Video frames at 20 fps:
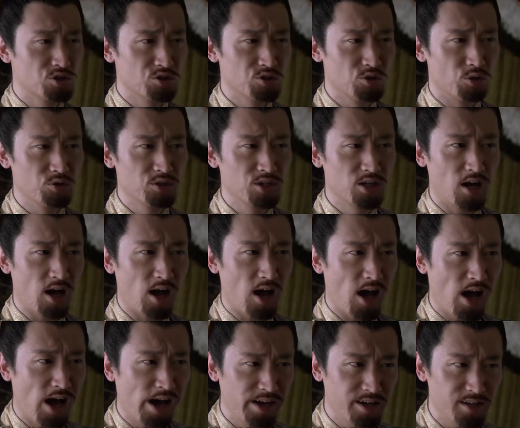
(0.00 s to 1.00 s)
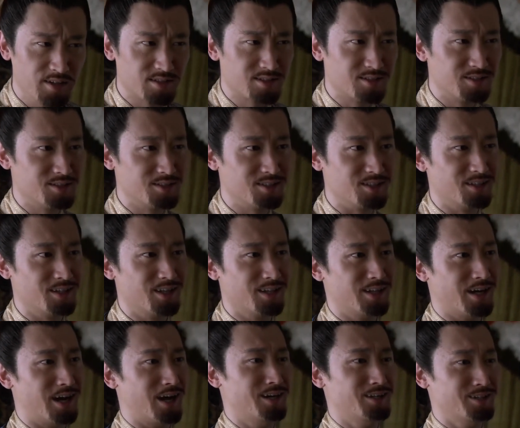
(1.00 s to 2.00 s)
就是有一个爱自己的
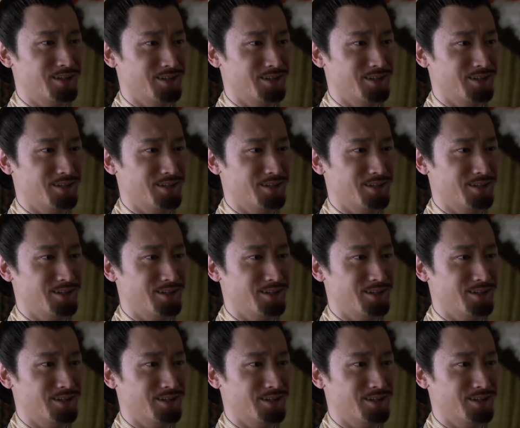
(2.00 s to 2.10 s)
男